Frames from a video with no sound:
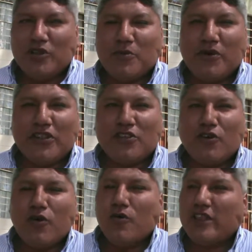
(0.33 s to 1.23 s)
Bueno, hemos
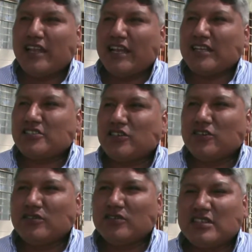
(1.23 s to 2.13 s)
venido con una
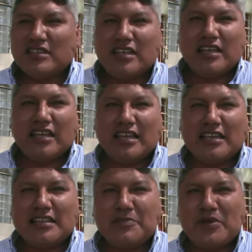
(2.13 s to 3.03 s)
delegación
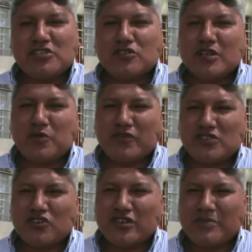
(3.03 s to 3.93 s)
eh, de Pisco de
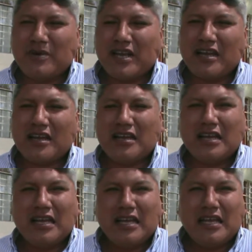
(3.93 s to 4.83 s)
profesores
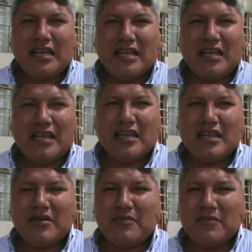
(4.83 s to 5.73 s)
para,
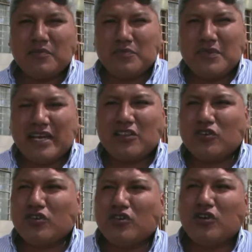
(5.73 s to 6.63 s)
eh, más que
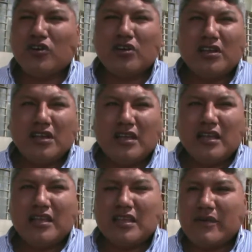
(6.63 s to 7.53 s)
todo,
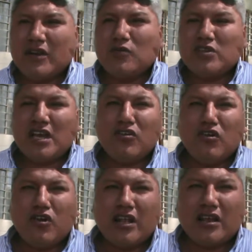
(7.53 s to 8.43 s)
entablar un
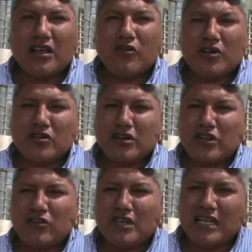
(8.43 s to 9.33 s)
diálogo con el gobierno
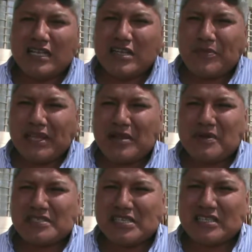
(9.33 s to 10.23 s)
regional y pedir al
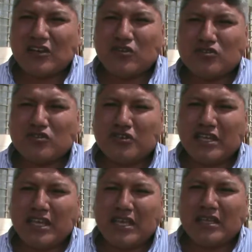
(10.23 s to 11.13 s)
presidente Alonso
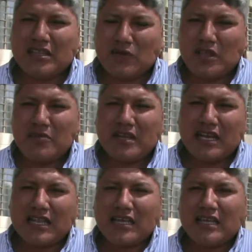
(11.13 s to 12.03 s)
que dé una
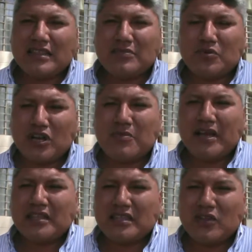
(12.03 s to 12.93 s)
mirada al
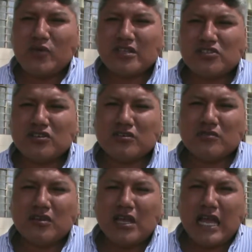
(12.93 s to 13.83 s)
problema que tiene educación
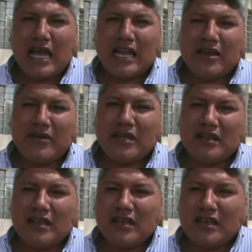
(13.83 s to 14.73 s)
al
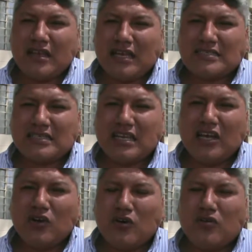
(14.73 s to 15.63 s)
haber eh,
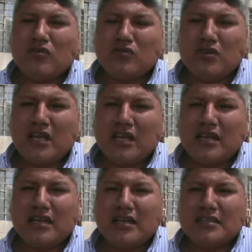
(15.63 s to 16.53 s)
asignado
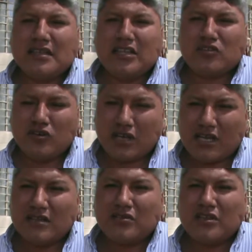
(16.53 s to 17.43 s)
una
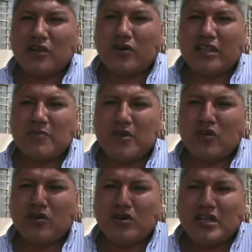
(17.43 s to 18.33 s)
directora ¿no? del UGEL de
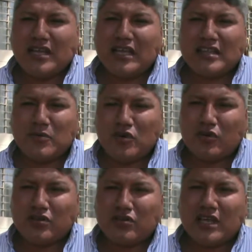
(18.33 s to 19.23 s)
Pisco que está muy
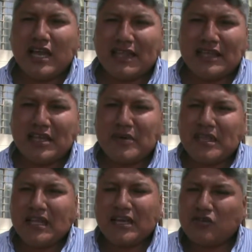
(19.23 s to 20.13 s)
cuestionada y que
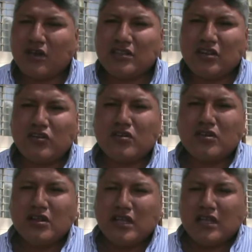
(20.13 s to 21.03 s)
viene de la gestión anterior
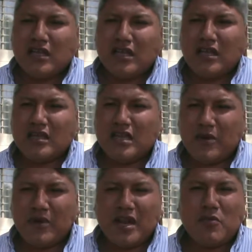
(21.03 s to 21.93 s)
eh, y
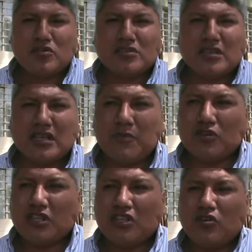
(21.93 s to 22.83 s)
esperamos y
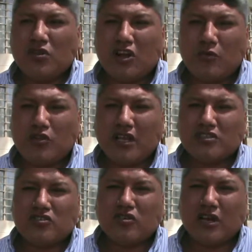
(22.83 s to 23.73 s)
hemos tenido una
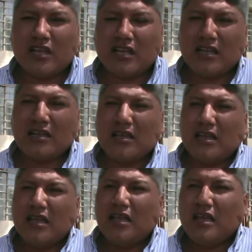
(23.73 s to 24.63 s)
comunicación con el
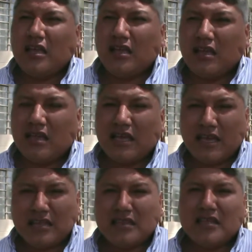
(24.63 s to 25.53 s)
eh,
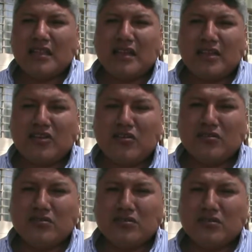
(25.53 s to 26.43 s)
gerente de la
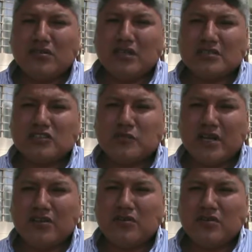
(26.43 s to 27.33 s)
región, ¿no? el señor
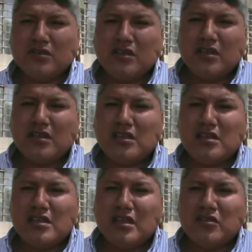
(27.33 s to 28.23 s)
Mario,
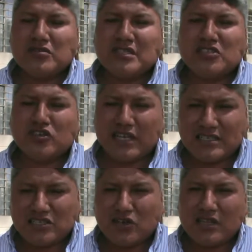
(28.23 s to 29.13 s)
y nos han dicho que a
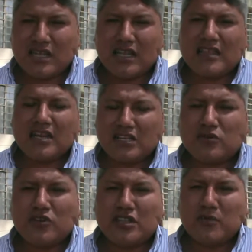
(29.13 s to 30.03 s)
las 5 de la tarde están
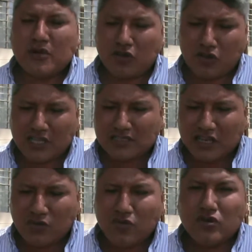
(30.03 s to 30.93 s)
resolviendo este problema. Yo les
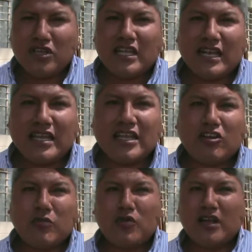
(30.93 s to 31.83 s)
saludo y le
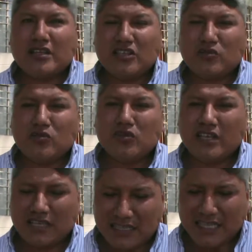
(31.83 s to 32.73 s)
agradezco por la actitud
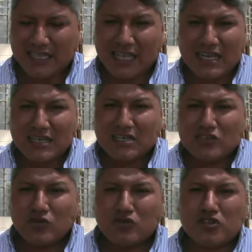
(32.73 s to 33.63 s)
de generar
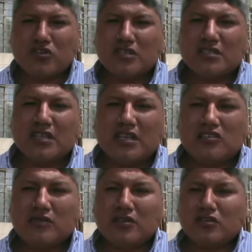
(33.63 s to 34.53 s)
soluciones
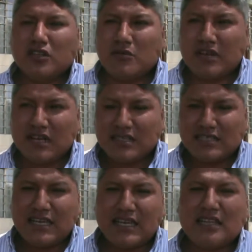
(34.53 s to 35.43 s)
y sobre todo de mirar
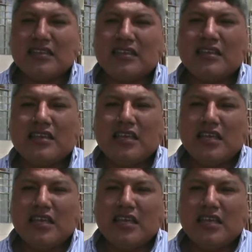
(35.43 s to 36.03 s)
hacia adelante